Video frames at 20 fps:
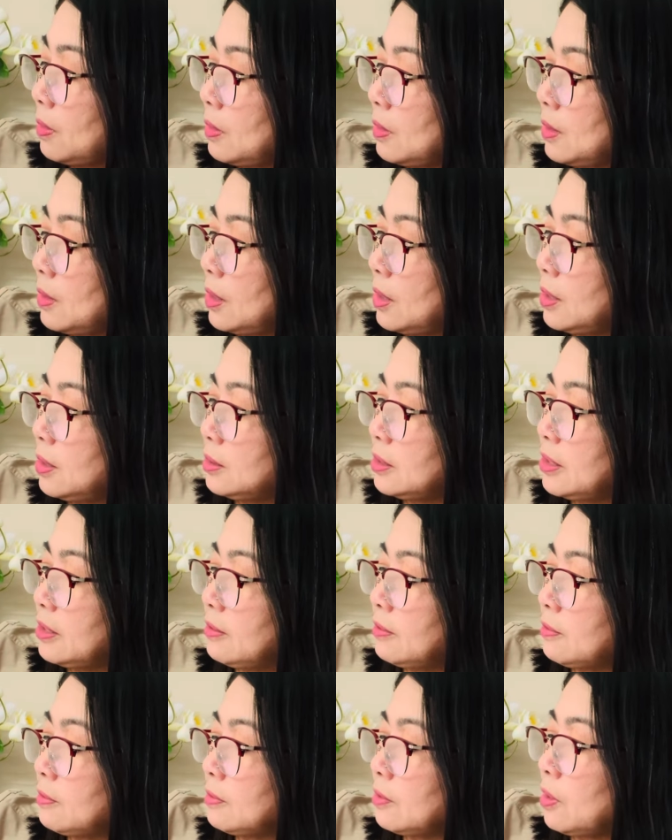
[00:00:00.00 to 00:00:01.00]
đó thì
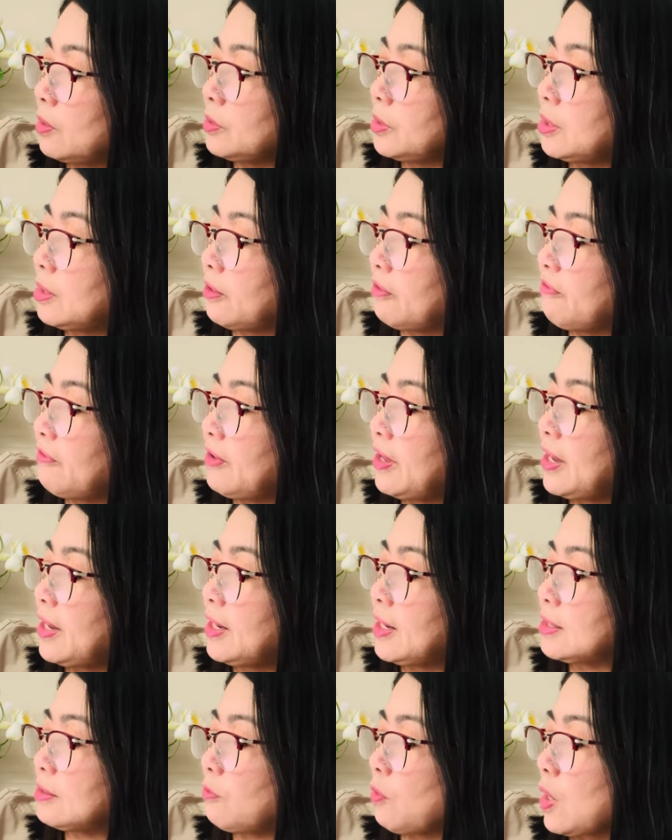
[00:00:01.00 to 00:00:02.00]
ừ, có những loại vé
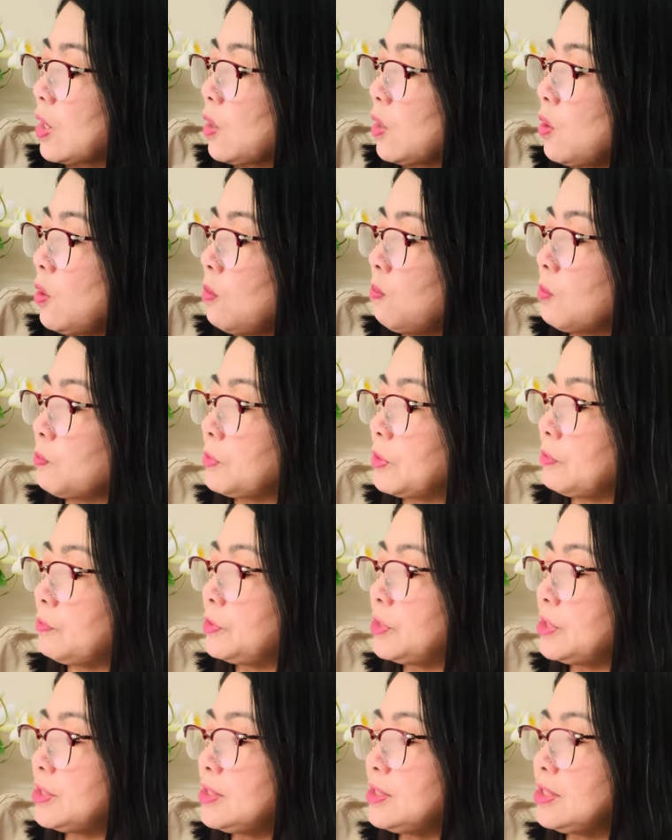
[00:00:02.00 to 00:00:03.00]
này hoàng hôn một triệu
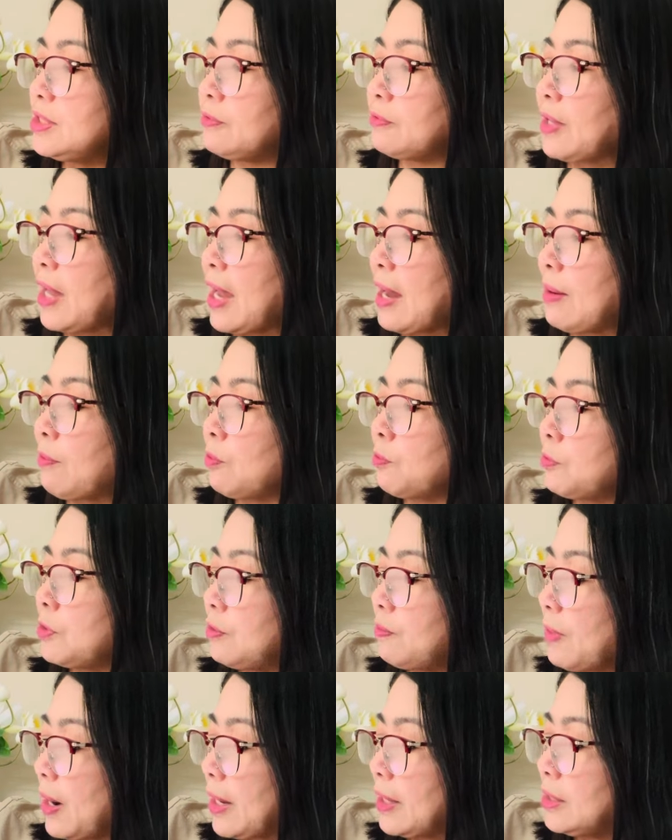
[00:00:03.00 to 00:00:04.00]
chín chiều tà một triệu
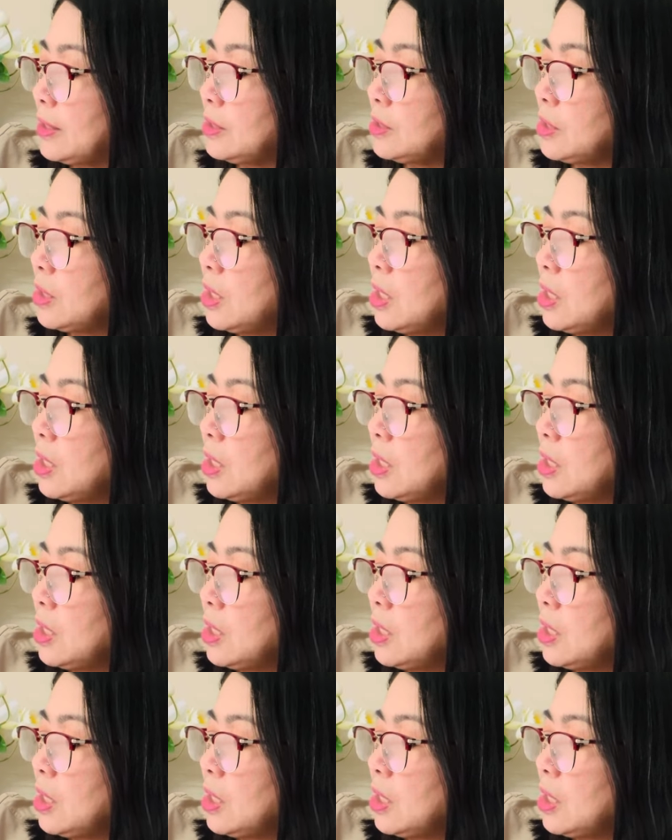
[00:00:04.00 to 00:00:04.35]
bảy